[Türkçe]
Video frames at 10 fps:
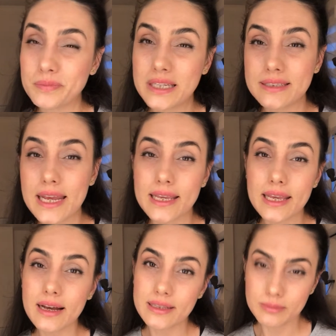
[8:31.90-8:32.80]

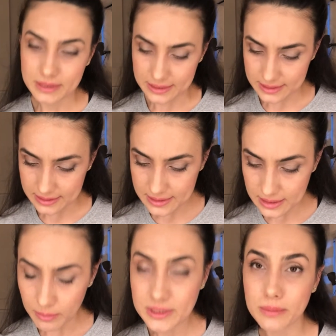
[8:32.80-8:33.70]
rengi alabilirsiniz.
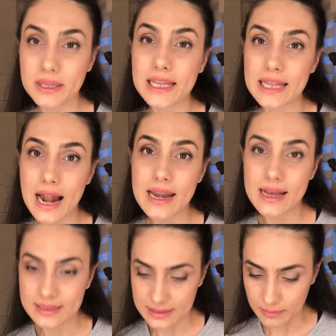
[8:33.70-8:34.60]
Ama tabii ki
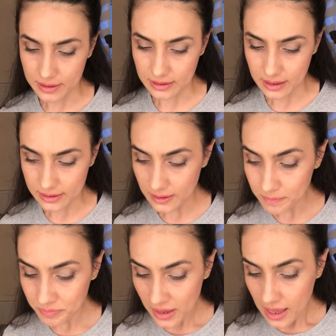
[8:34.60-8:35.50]
ilerleyen zamanlarda.
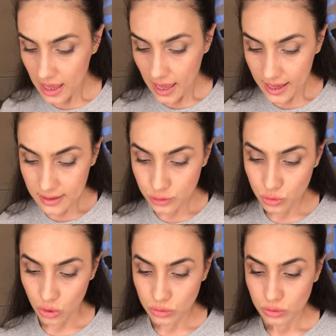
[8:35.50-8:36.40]
En
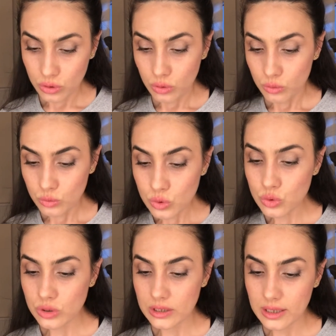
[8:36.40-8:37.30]
son
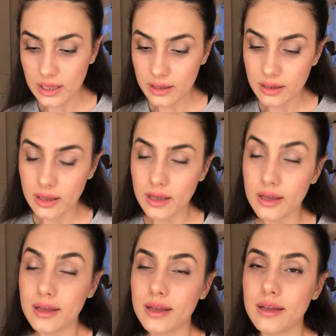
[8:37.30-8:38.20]
üstüne de
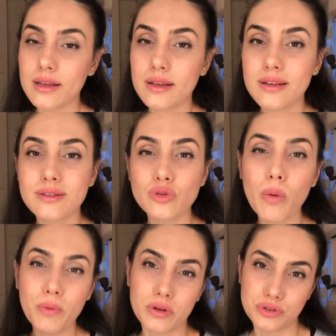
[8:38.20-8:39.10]
e,
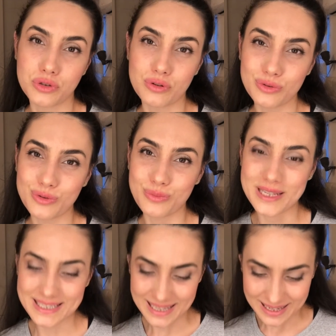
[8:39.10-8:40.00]
top coat
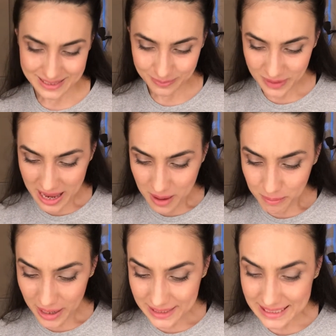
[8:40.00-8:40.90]
sürmeniz lazım.
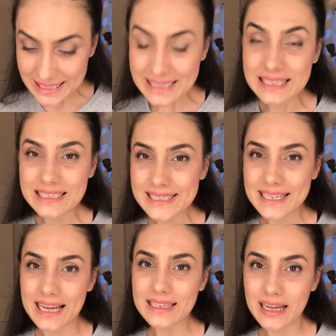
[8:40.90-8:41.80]
Ben ilk
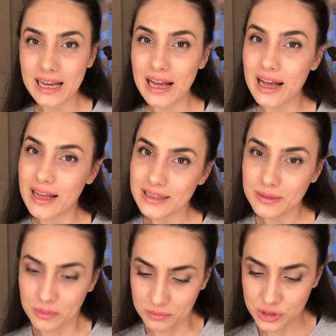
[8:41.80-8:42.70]
alırken
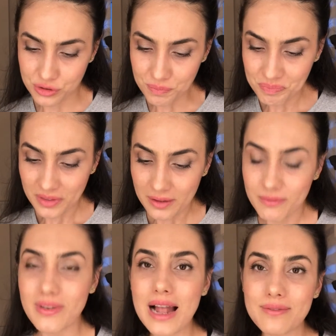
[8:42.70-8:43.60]
anlamamışım.
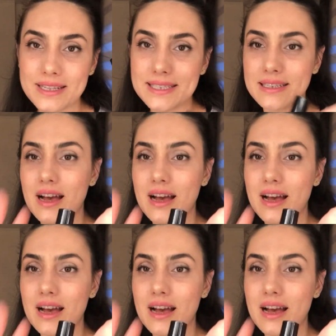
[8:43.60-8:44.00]
Velvet'ini